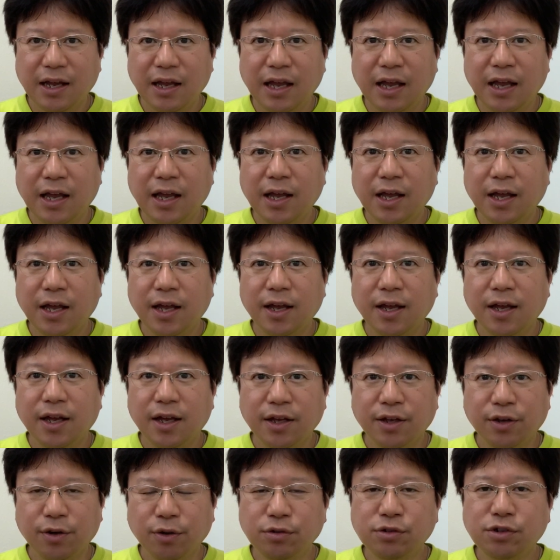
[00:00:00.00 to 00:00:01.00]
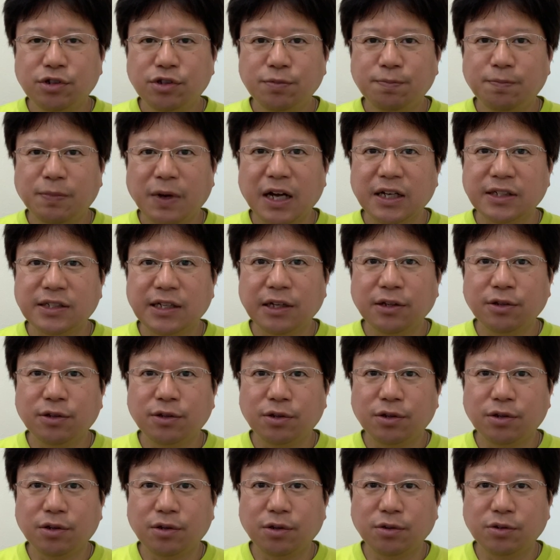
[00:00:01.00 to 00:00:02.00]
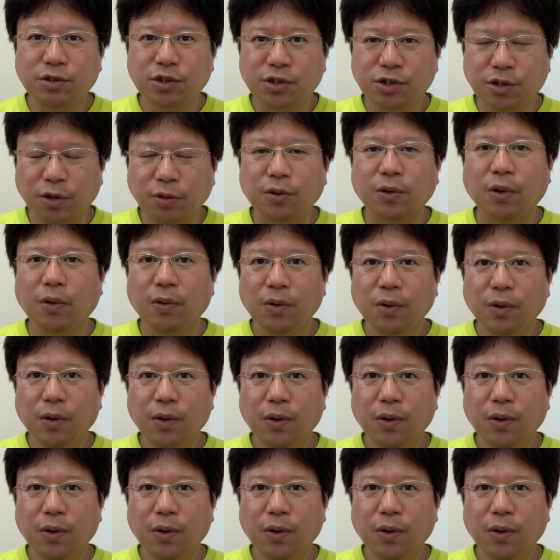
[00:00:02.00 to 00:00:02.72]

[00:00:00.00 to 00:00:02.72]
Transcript: えー、40%ちょっと、